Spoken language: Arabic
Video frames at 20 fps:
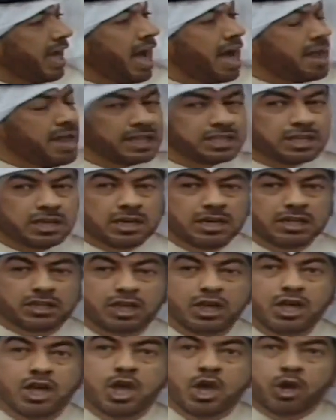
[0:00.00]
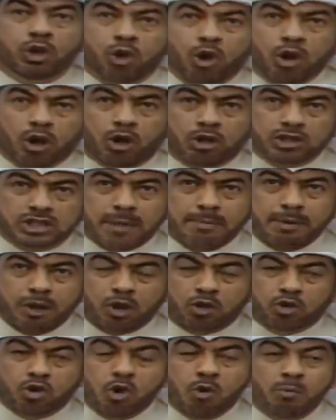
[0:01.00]
أنا أعتقد كل خطب
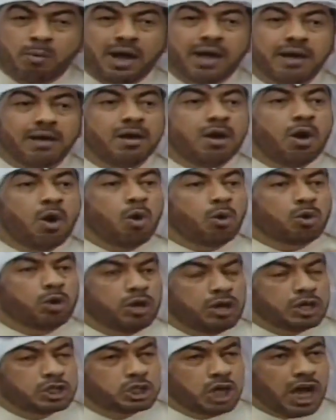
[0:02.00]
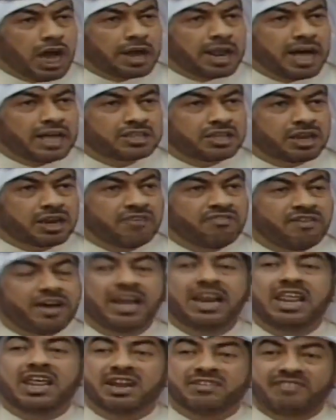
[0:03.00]
الحكومة وكل الشعارات
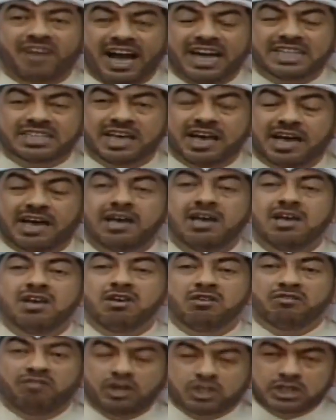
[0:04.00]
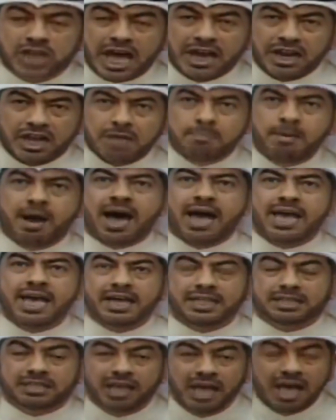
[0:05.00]
اللي رفعتها في شأن
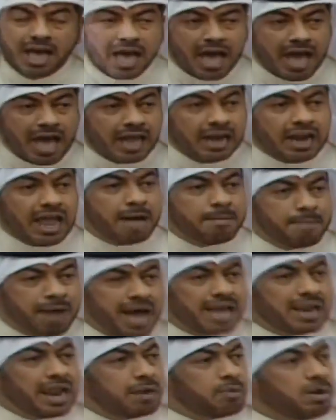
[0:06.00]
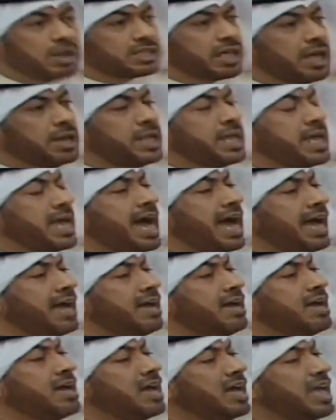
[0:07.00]
حماية العمالة الوطنية
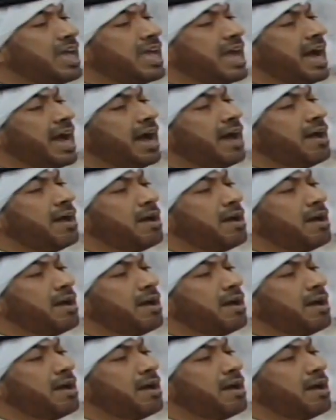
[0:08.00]
هي